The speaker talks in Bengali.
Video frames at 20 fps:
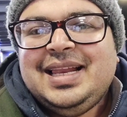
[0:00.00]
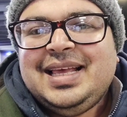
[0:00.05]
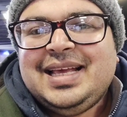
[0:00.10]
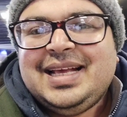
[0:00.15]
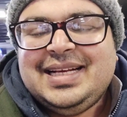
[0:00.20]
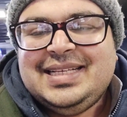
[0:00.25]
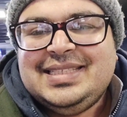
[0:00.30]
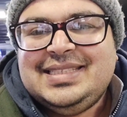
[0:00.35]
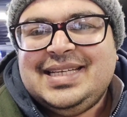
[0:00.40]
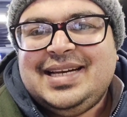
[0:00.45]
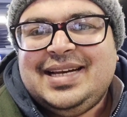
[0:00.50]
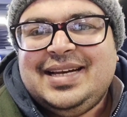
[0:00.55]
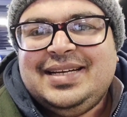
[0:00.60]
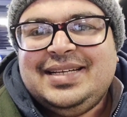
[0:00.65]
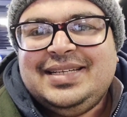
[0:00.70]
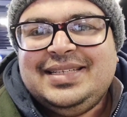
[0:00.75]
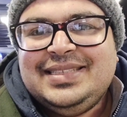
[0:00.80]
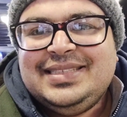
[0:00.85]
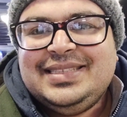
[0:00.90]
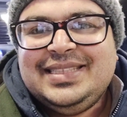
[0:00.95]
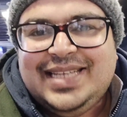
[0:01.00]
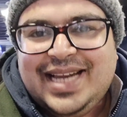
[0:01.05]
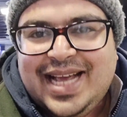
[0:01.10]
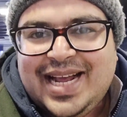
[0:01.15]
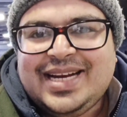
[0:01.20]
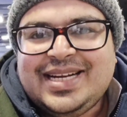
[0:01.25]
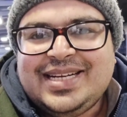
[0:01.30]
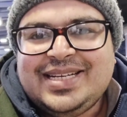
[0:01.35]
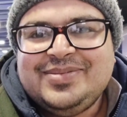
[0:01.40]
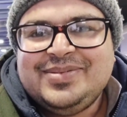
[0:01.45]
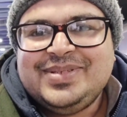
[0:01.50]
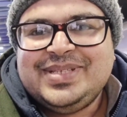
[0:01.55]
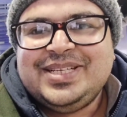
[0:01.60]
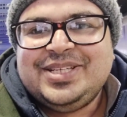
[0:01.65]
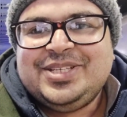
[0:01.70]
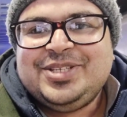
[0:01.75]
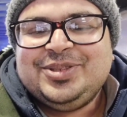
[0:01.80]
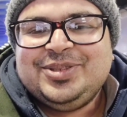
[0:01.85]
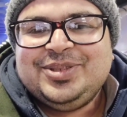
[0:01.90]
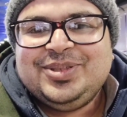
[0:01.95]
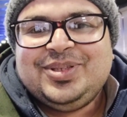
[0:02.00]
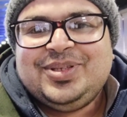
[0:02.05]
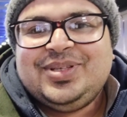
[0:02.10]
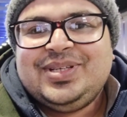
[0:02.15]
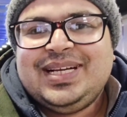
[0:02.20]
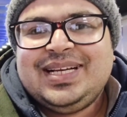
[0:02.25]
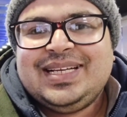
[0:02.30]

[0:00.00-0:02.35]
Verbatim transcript: লেখা জানান যে ঢাকারটা বেশি সুন্দর